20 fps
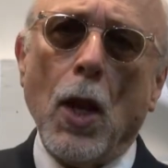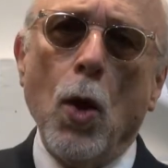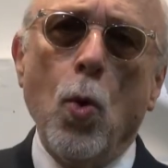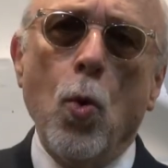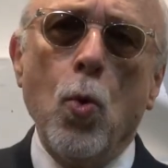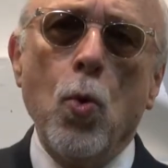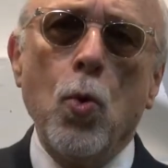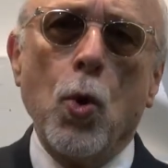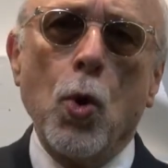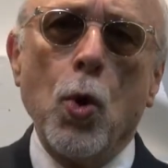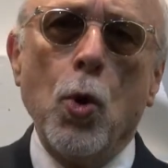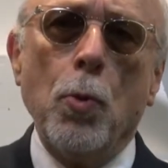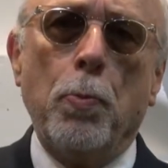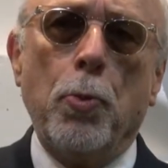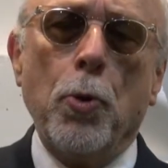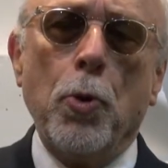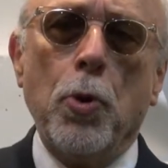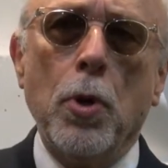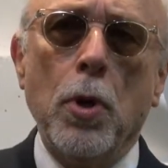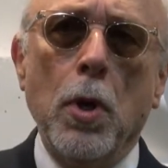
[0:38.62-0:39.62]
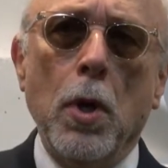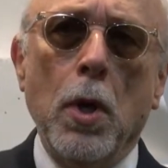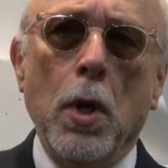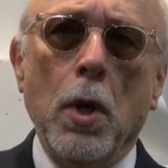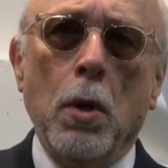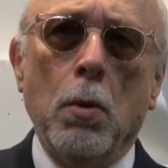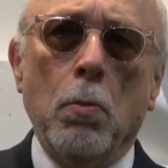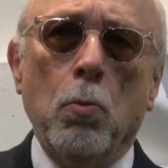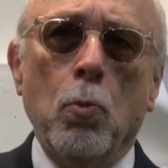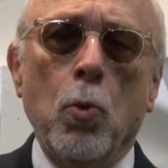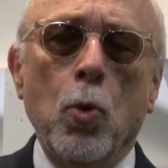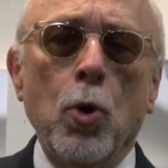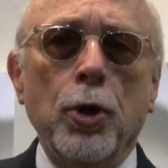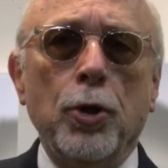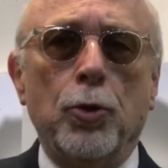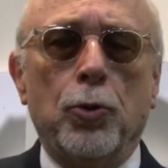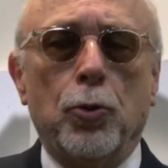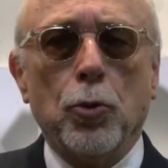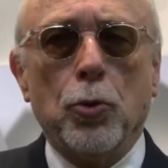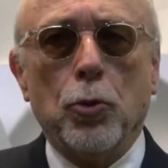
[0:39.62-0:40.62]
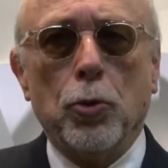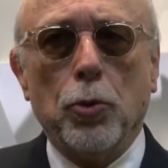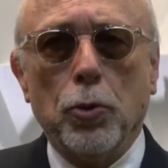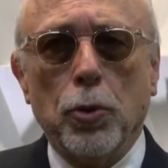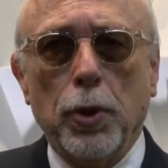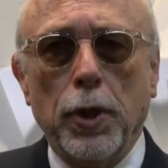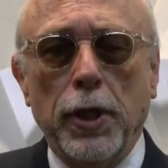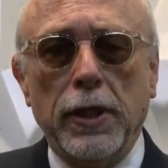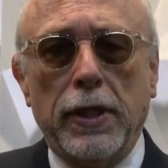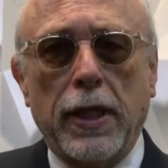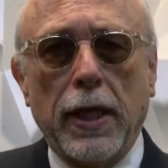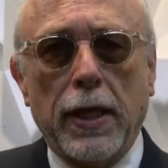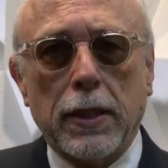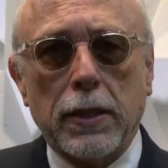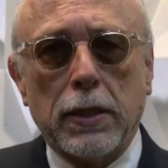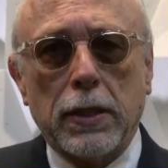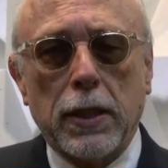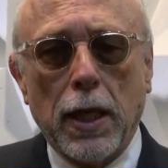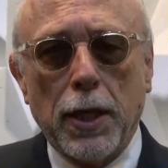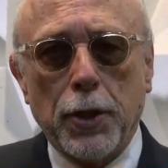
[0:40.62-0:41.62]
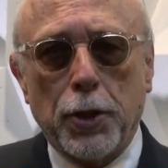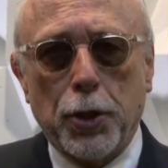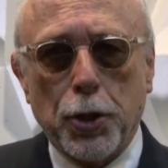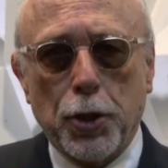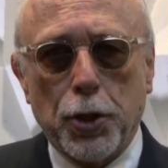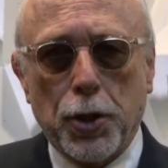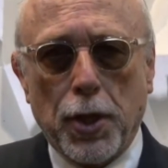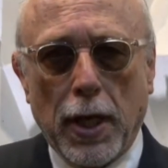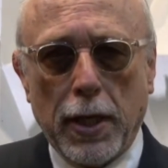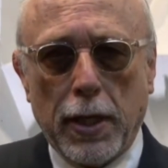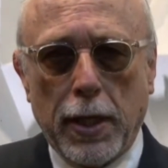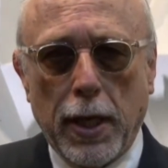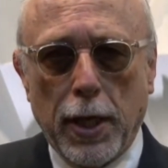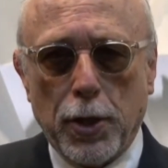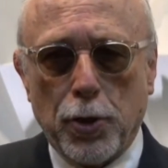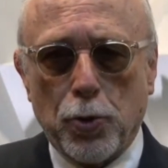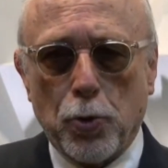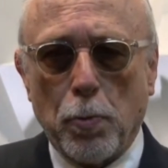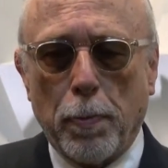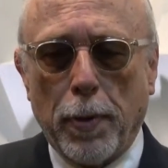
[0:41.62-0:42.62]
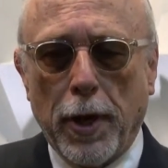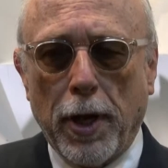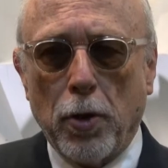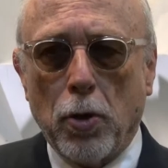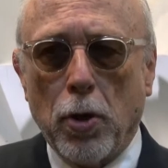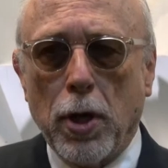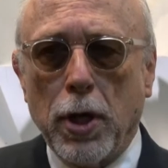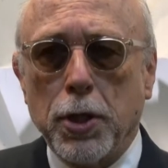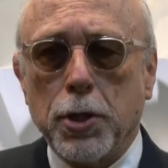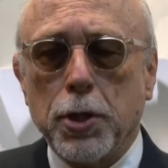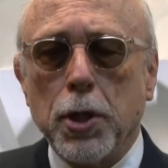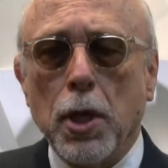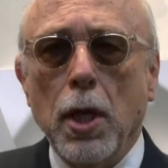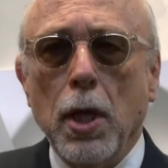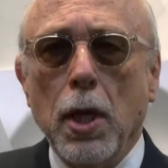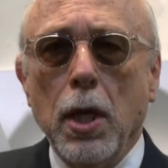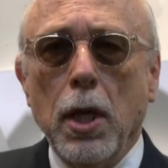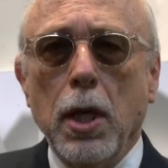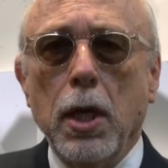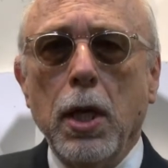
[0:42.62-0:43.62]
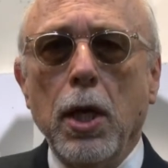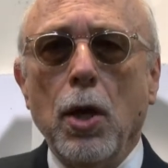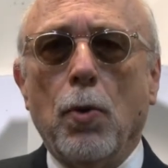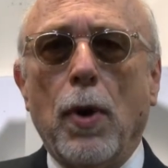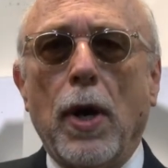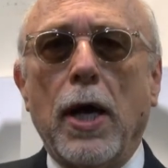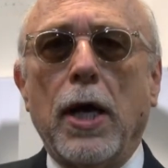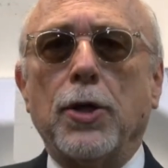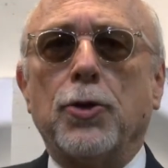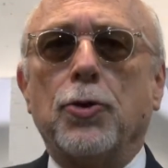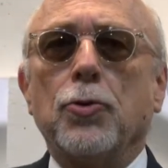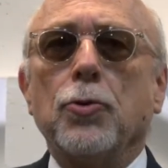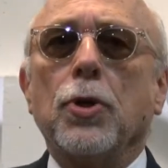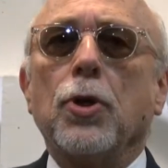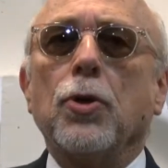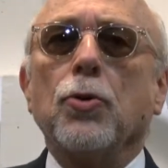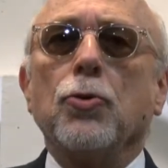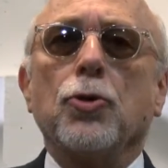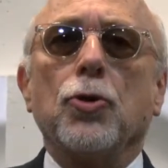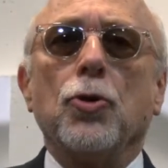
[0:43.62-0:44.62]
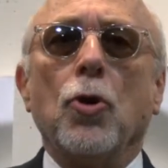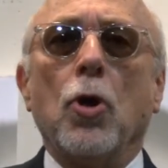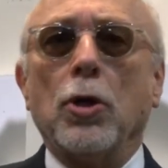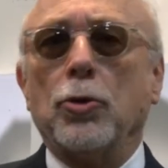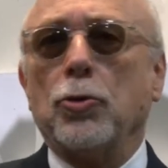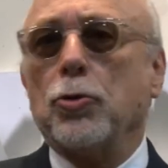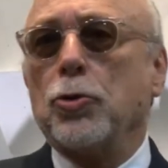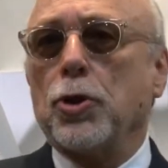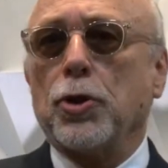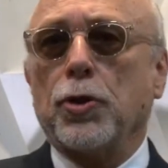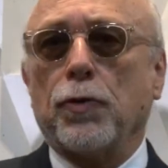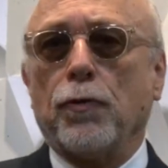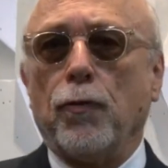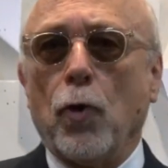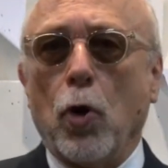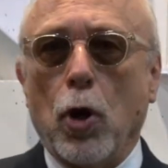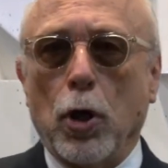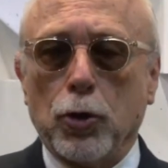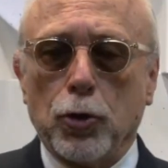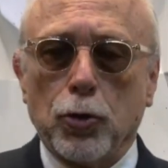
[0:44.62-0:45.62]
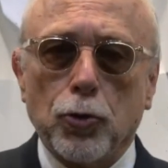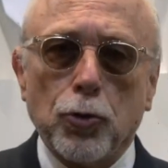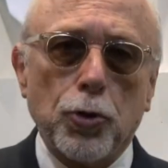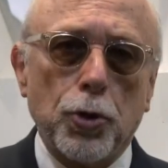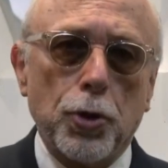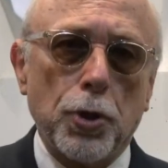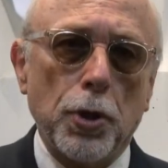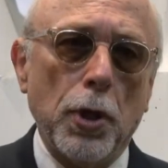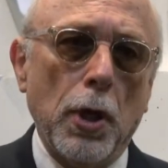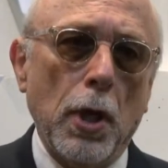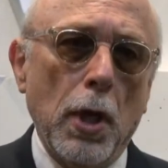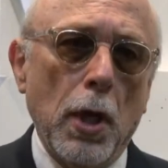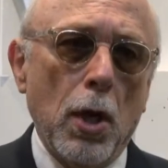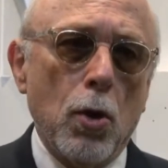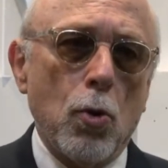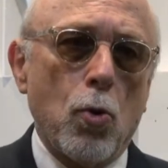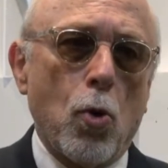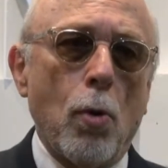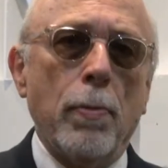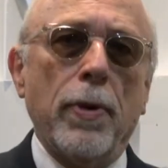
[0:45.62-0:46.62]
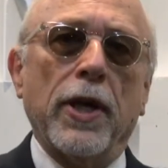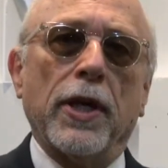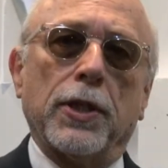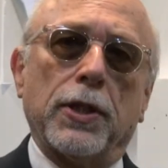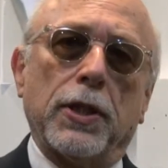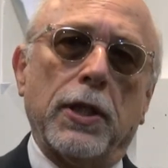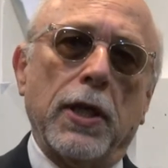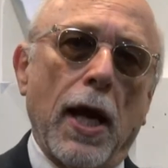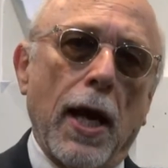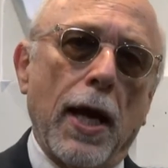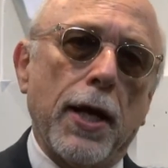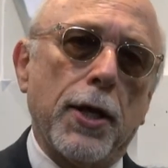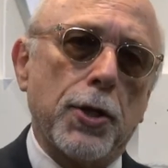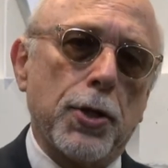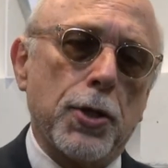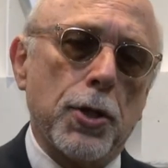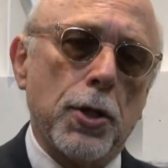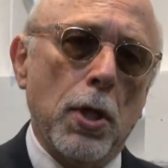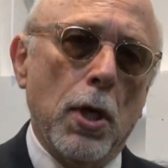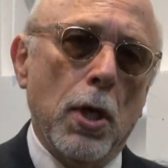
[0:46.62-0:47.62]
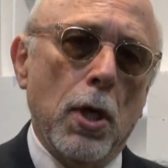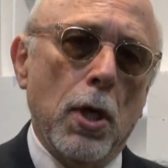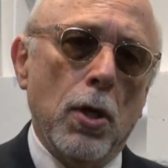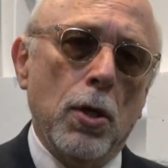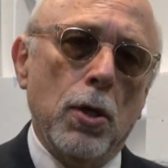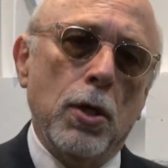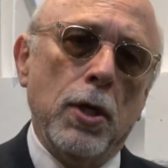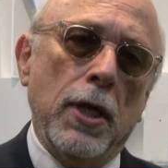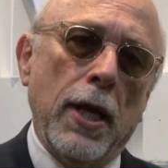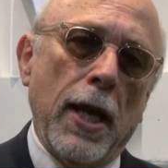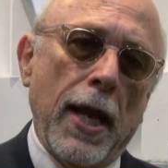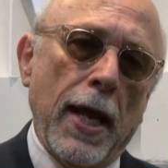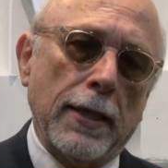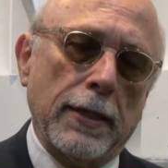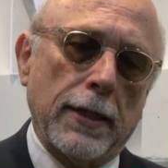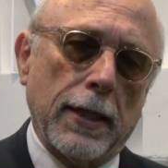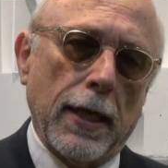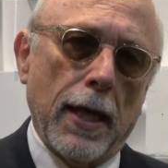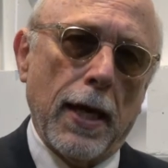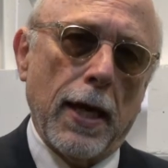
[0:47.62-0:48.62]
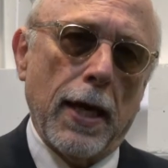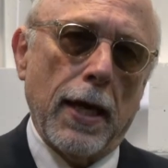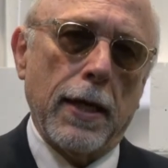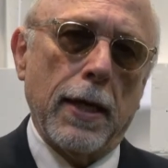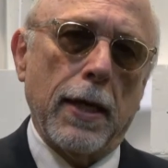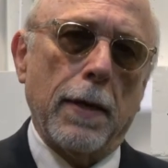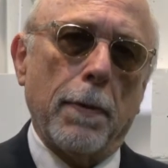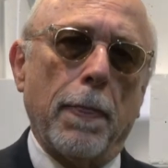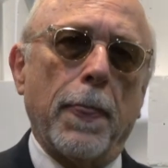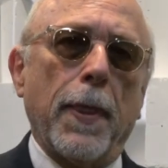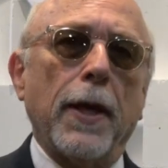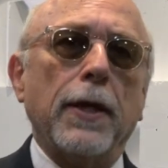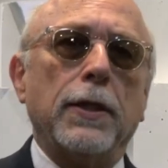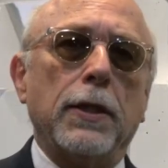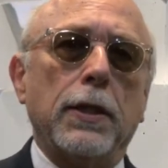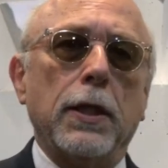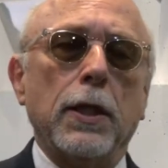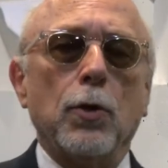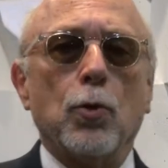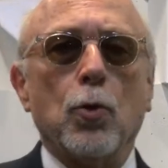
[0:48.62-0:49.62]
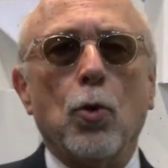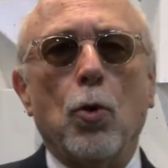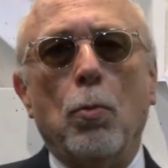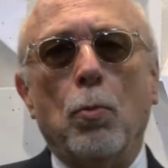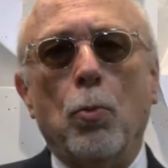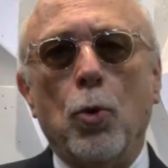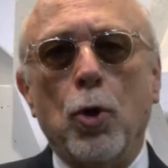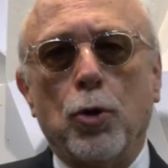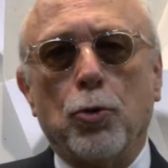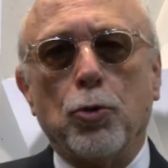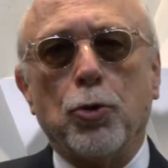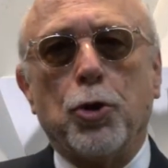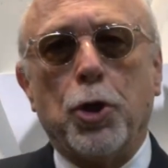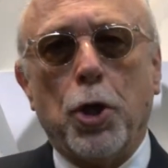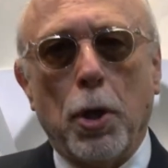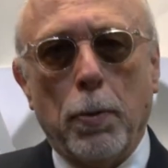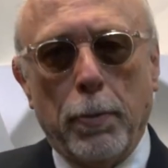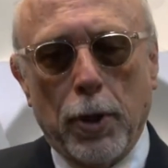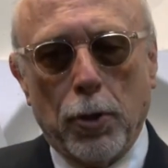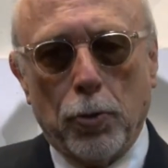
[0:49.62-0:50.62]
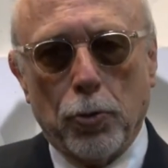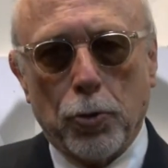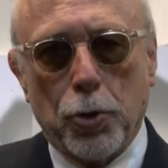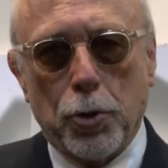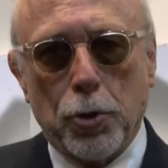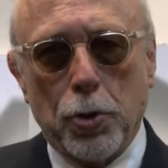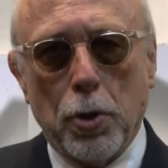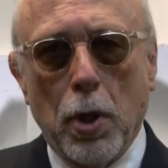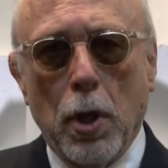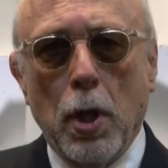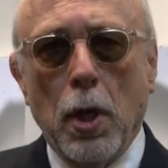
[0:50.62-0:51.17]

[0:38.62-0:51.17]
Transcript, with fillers: um grupo muito interessante e estratégico para nós, e eu acho que os nossos esforços comerciais nessa área têm sido muito tímidos.